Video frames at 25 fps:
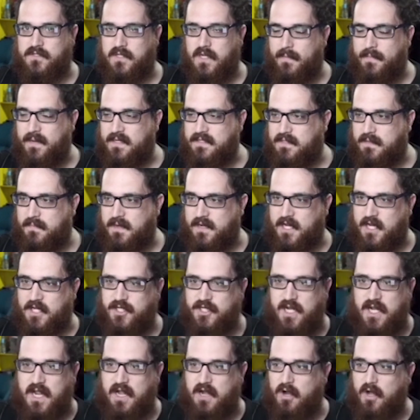solamente perché
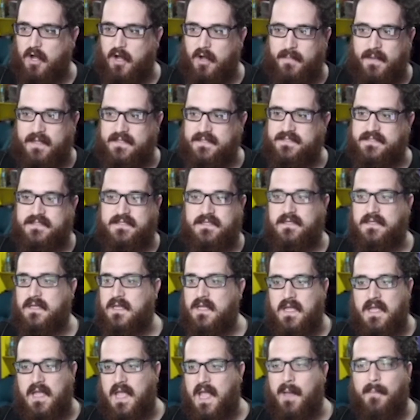c'è la romance,
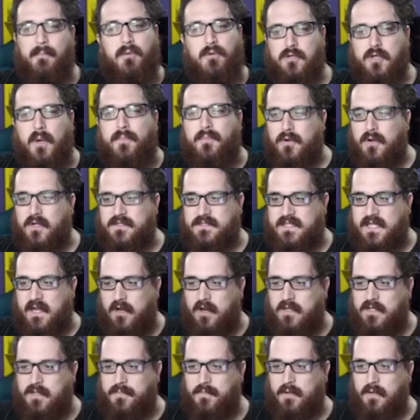è purtroppo uno
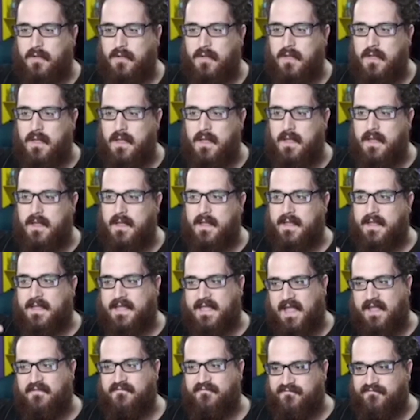stereotipo
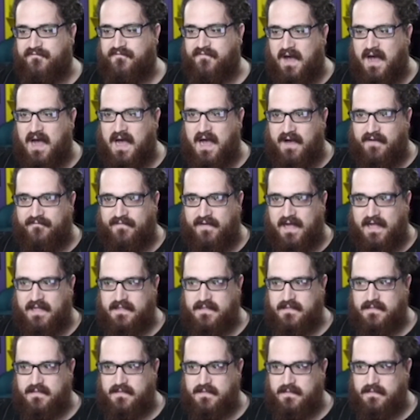che va
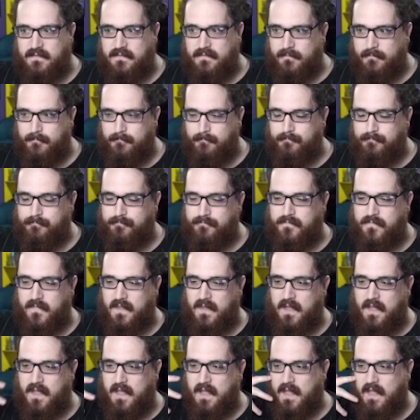avanti
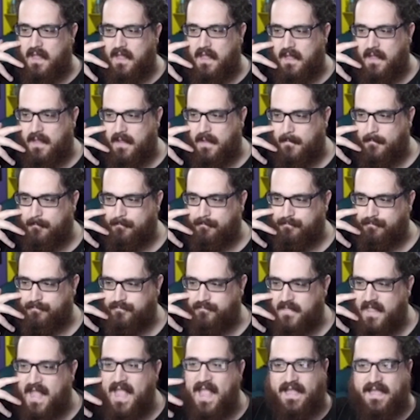
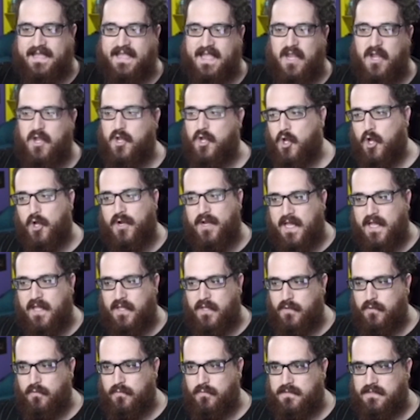ehm, e che non
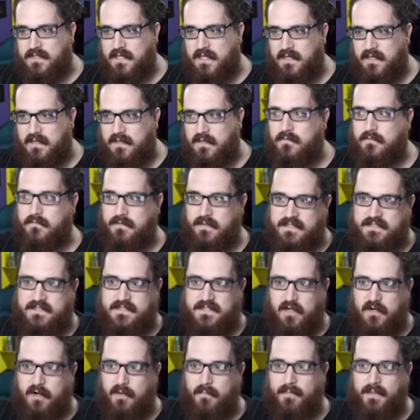aiuta
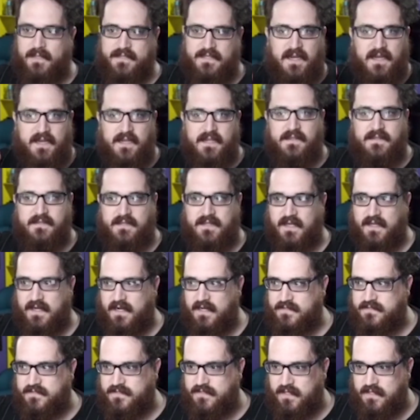questa roba
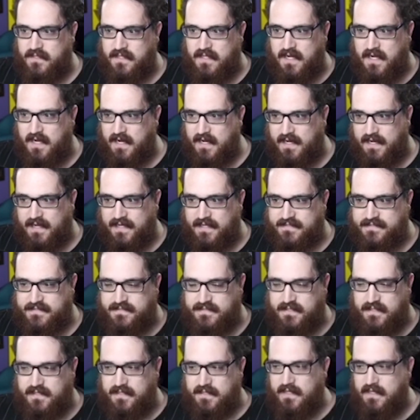dell'integrazione delle
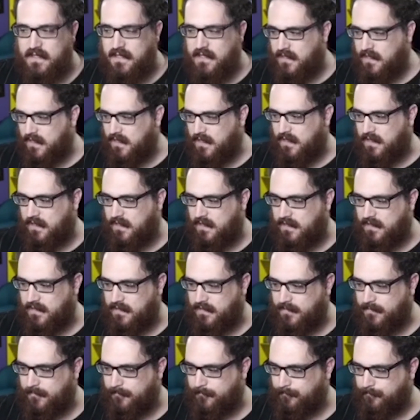ragazze
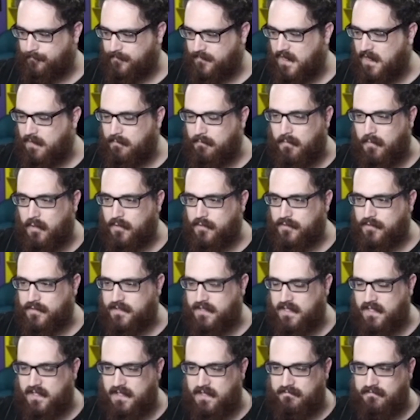ehm, nel mondo
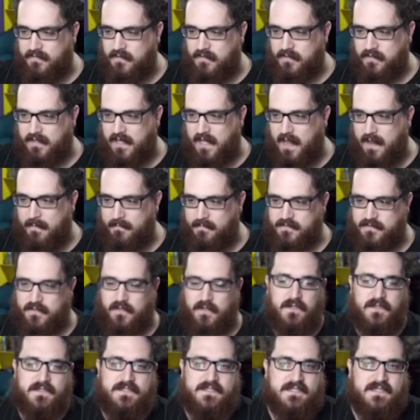dei videogames,
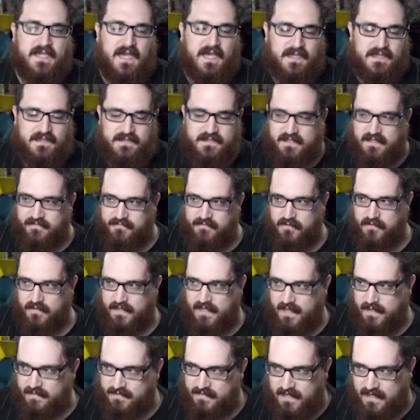nonostante video
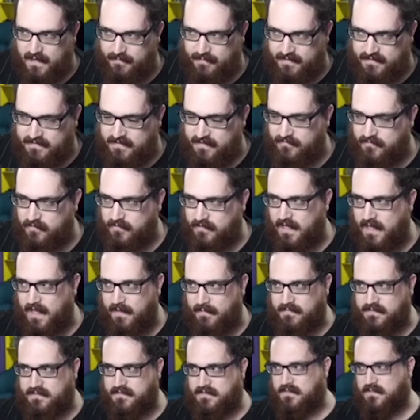game, dalla parte dei
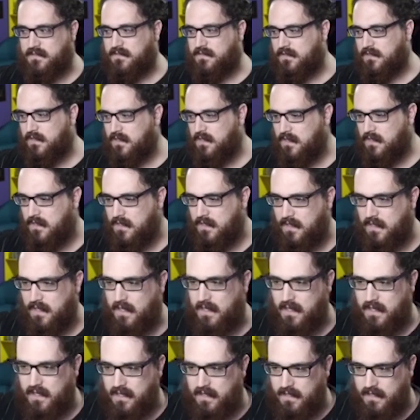videogames... Eh,
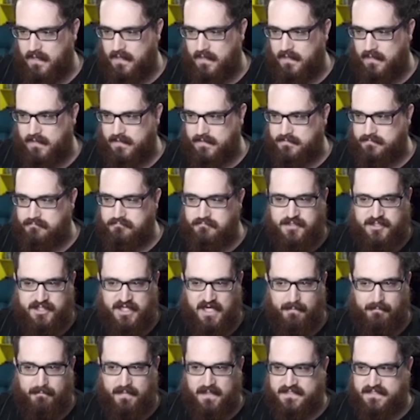eh,
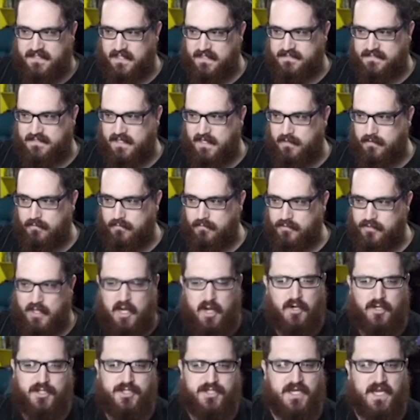c'è abbastanza aiuto
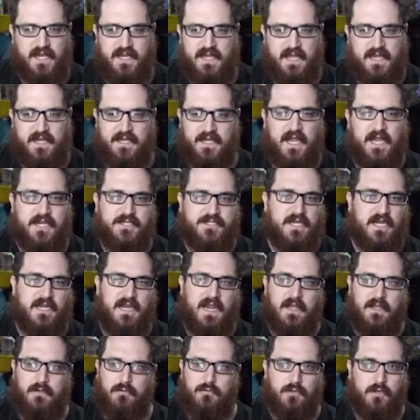e, c'è, e c'è
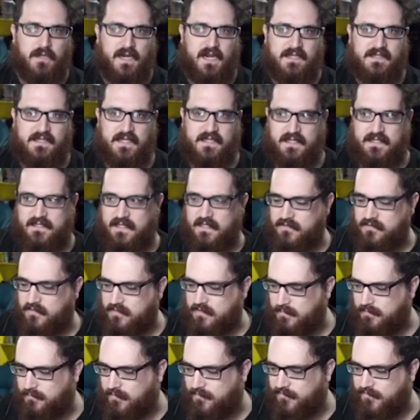l'aiuto in realtà da tanto
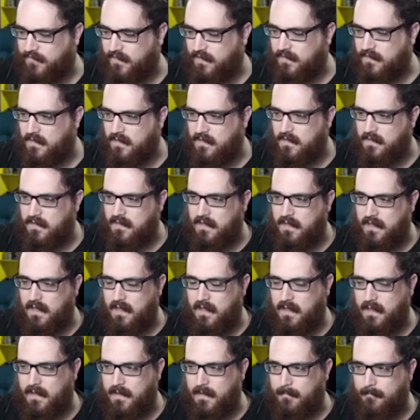tempo fa.
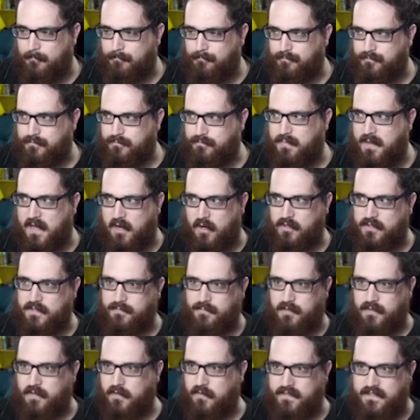Um, parlo di
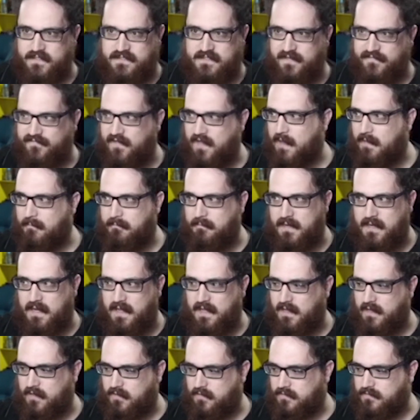protagoniste
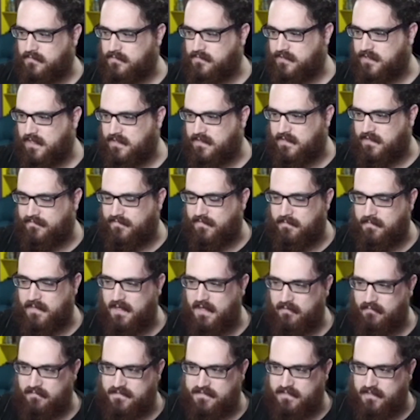femmine, concetti
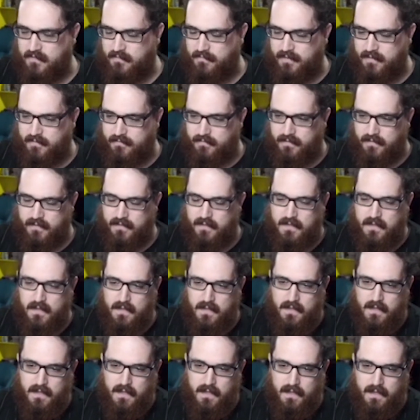femminili, queste robe qui.
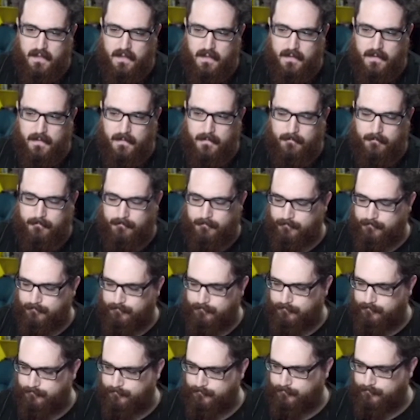
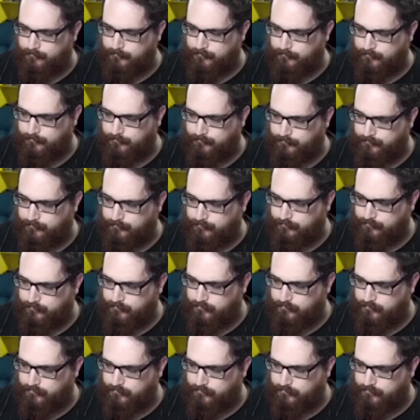Um,